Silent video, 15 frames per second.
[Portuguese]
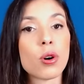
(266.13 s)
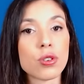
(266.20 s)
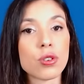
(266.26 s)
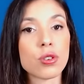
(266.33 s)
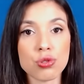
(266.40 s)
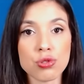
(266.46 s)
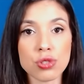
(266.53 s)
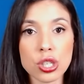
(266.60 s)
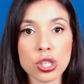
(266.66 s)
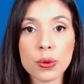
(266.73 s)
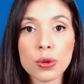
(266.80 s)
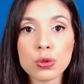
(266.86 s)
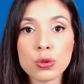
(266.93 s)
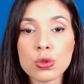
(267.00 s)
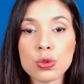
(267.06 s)
Mostre os seus
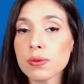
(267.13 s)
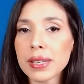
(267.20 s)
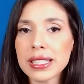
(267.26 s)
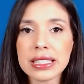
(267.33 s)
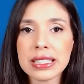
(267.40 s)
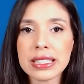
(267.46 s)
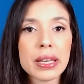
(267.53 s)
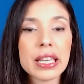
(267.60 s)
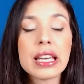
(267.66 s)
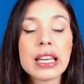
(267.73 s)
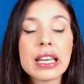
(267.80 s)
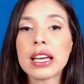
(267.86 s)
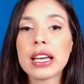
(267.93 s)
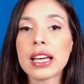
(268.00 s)
produtos, mas também